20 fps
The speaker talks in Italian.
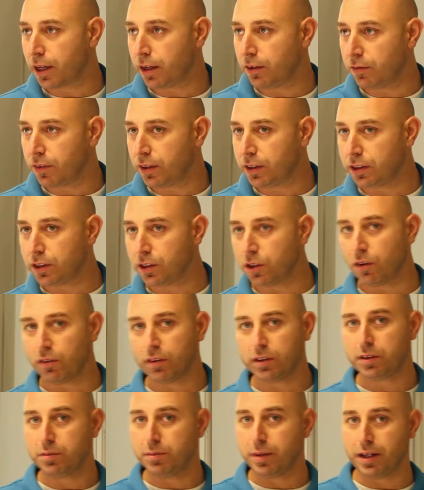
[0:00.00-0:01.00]
il
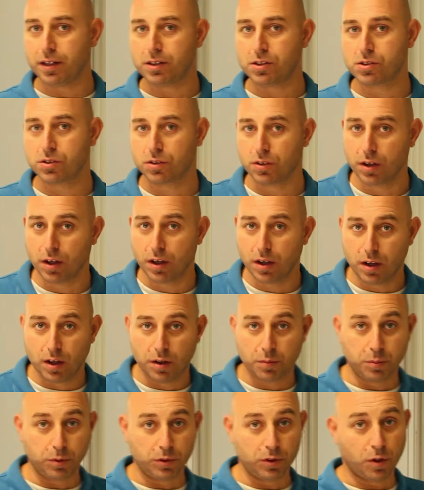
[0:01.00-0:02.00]
29 di maggio,
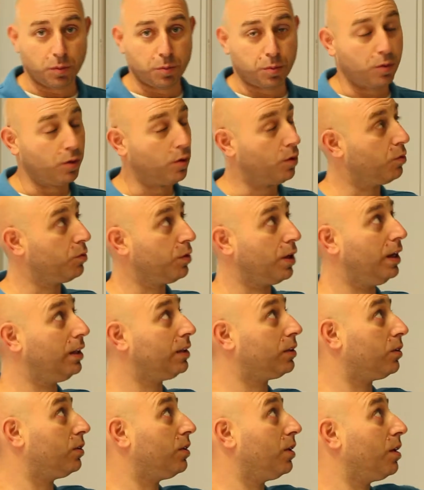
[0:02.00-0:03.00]
poi dopo un
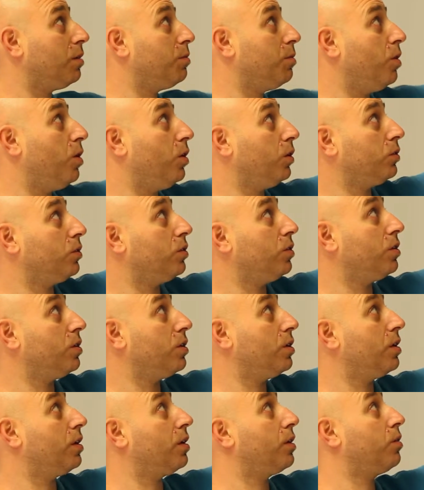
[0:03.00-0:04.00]
altro
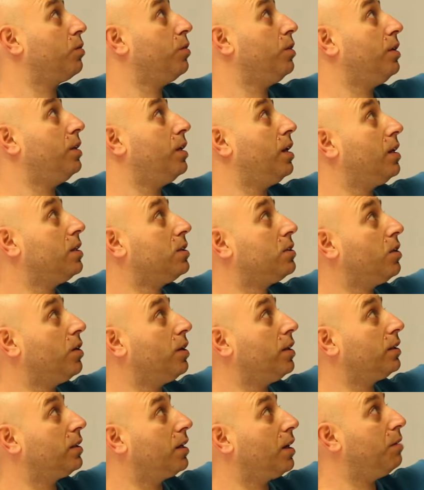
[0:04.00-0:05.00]
terremoto qui nella
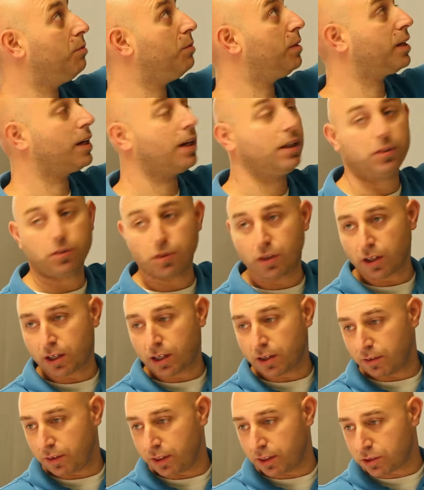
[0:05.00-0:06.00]
zona tra Mirandola e
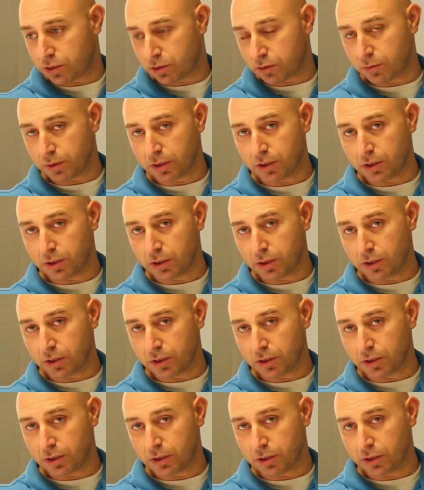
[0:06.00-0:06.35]
Cavezzo e